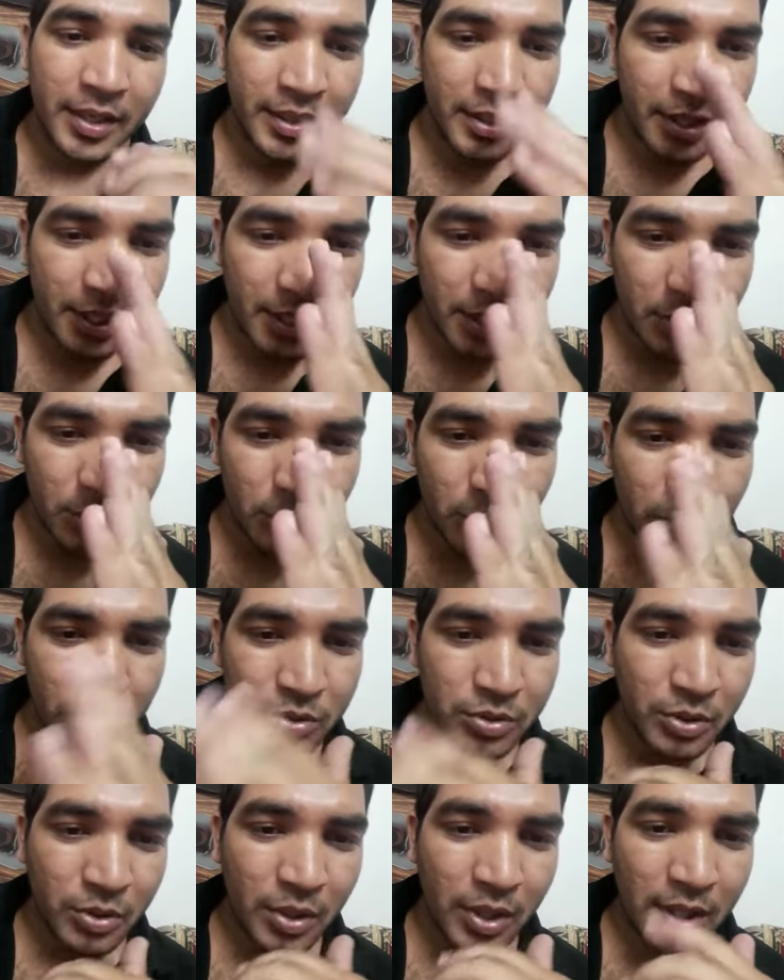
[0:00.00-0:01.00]
थैंक यू
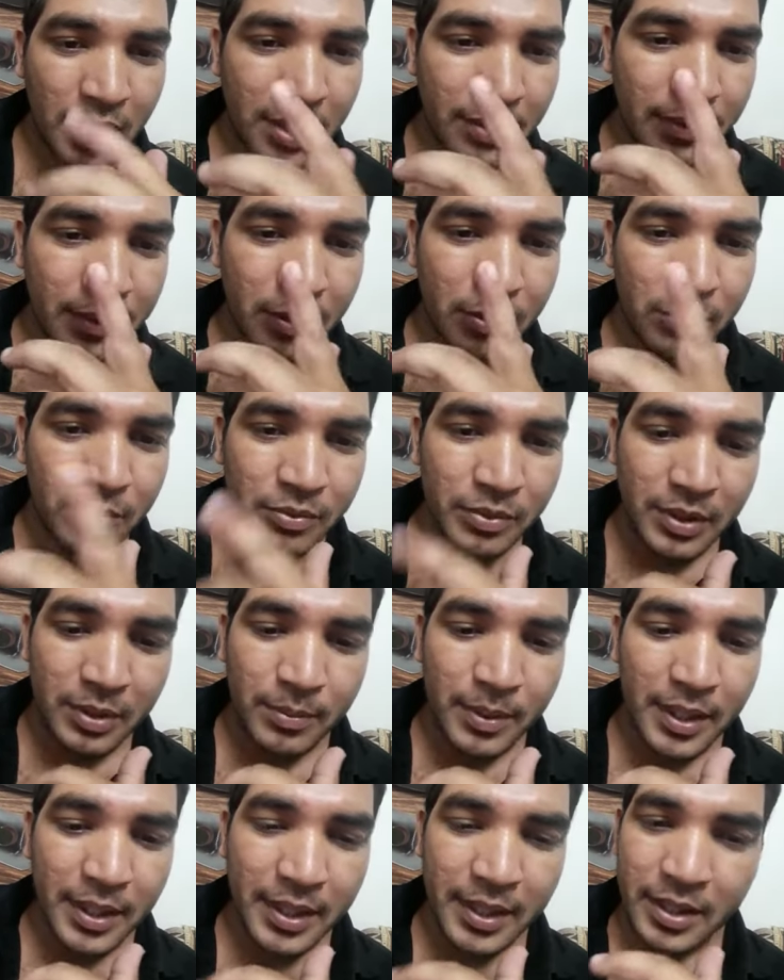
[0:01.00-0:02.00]
दोस्तों अगली वीडियो में फिर
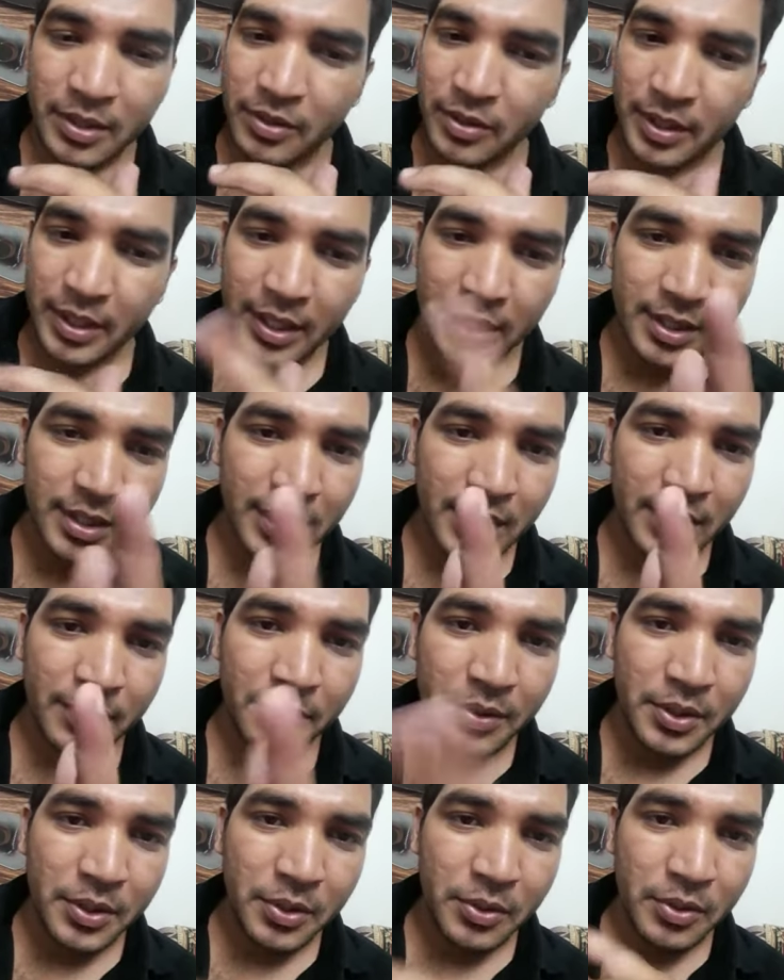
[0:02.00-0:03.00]
मिलेंगे तो देखते रहे
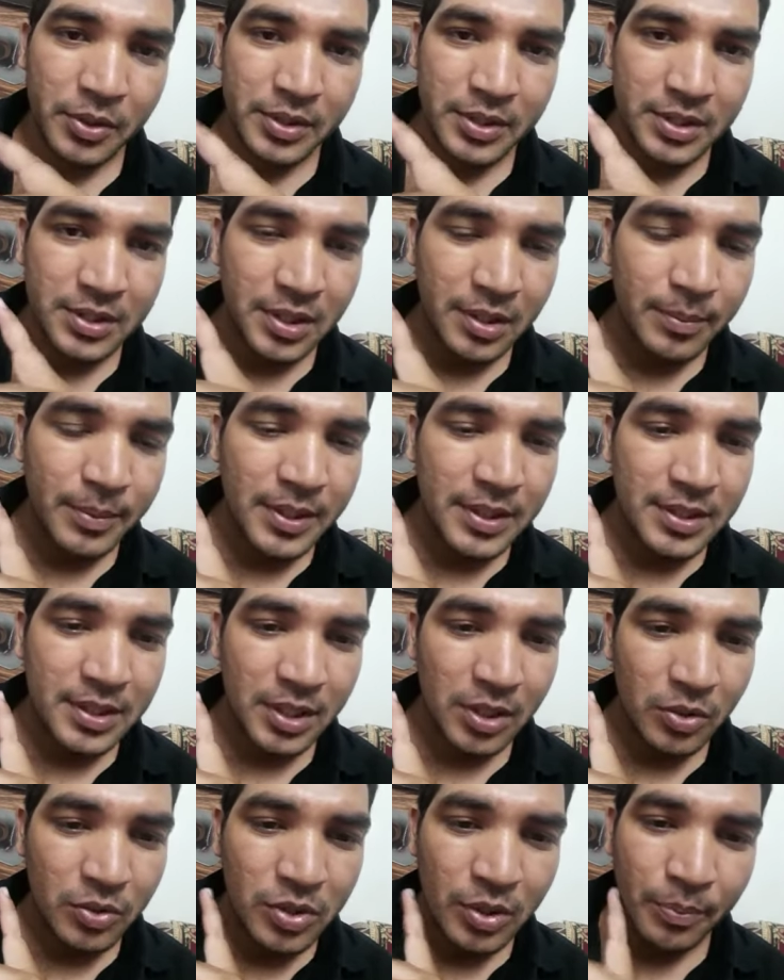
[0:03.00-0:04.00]
वीडियो को और जिसने मेरे
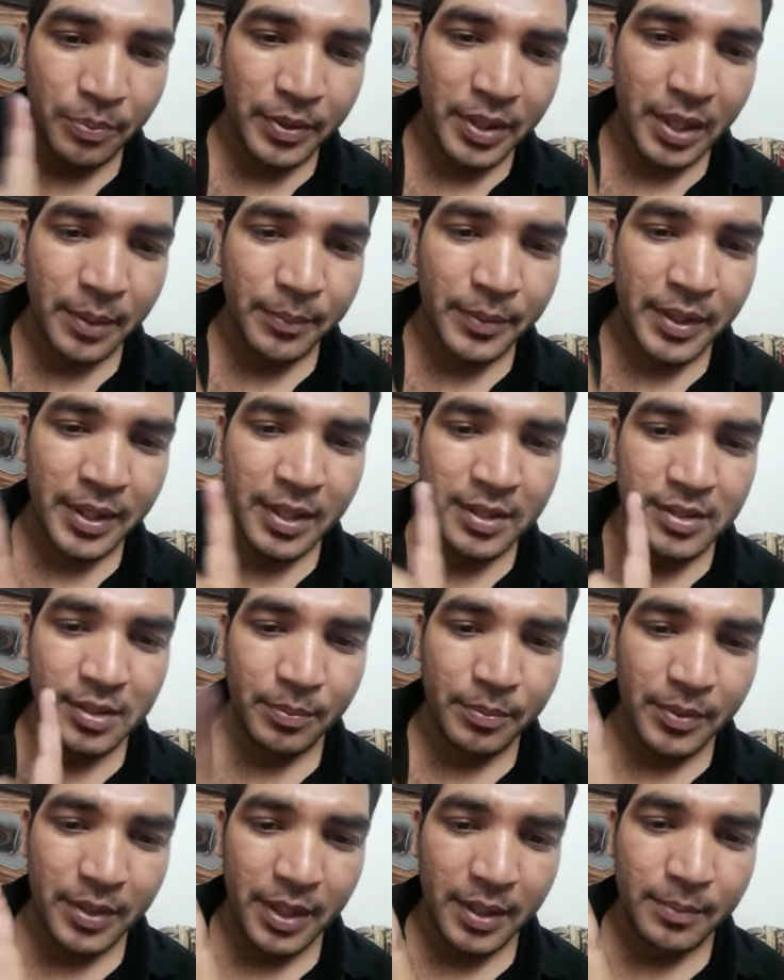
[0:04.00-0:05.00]
चैनल को सब्सक्राइब नहीं किया
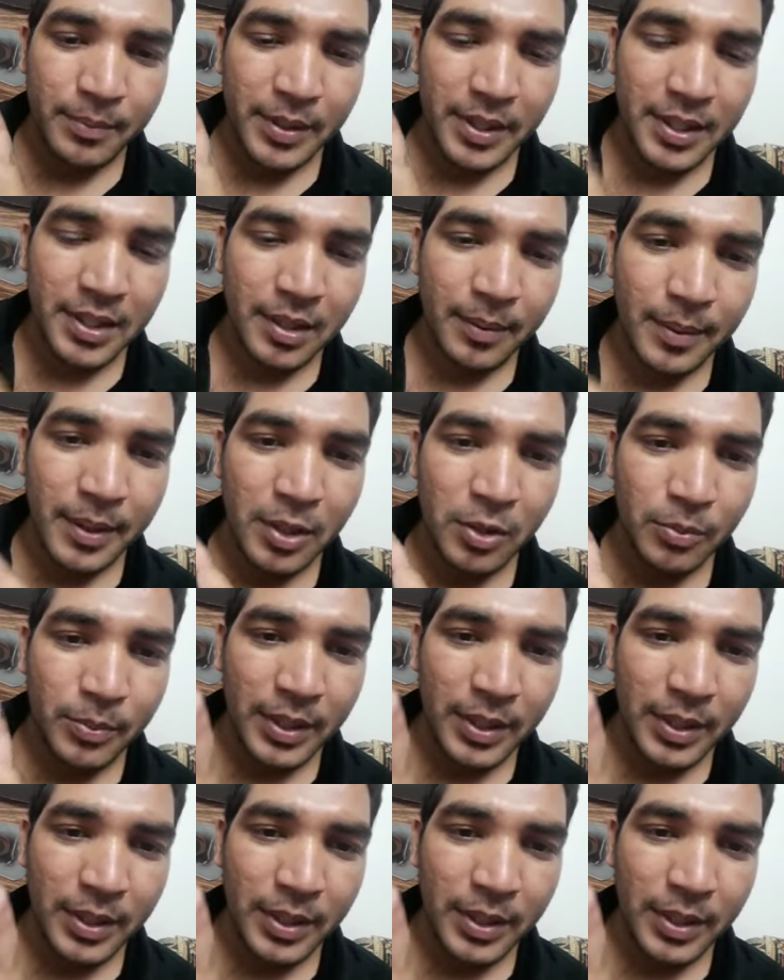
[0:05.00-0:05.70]
सब्सक्राइब बटन दबाया और